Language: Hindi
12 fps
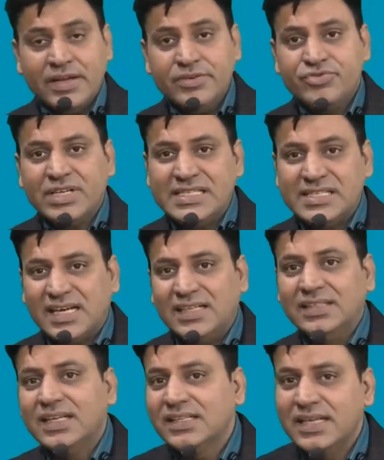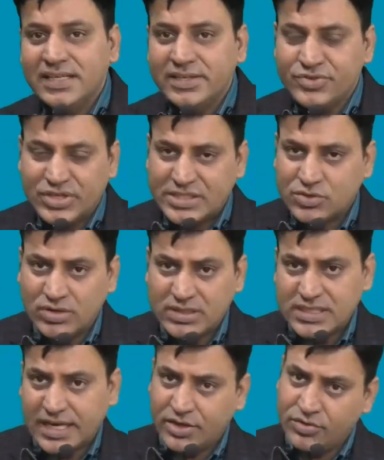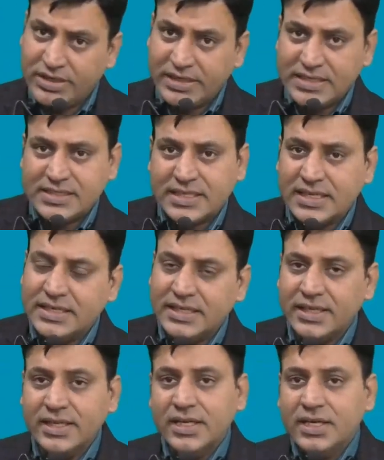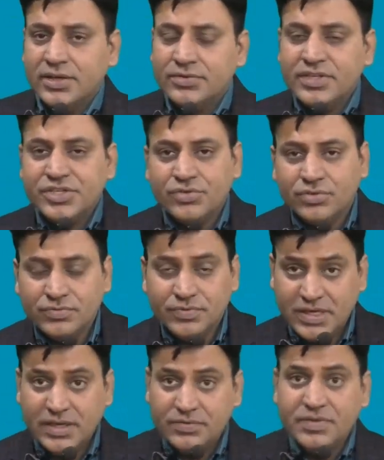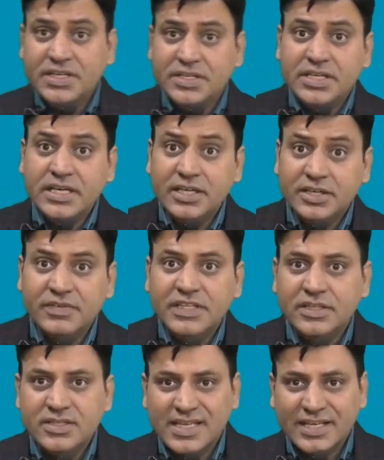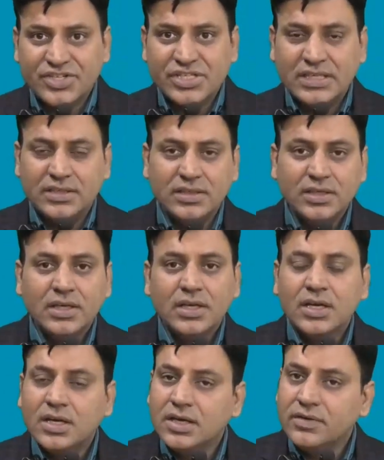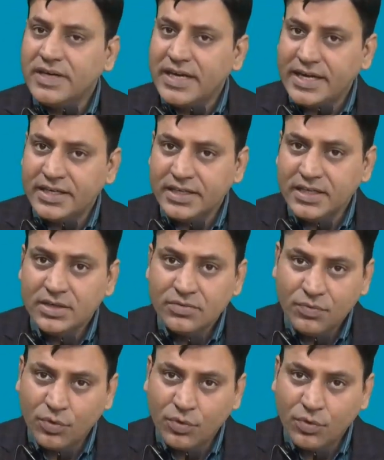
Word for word: इंटरेस्ट अदर देन इंटरेस्ट ऑन सिक्योरिटीज़ के लिए वी वी वी डील्ड विद सेक्शन वन नाइन्टी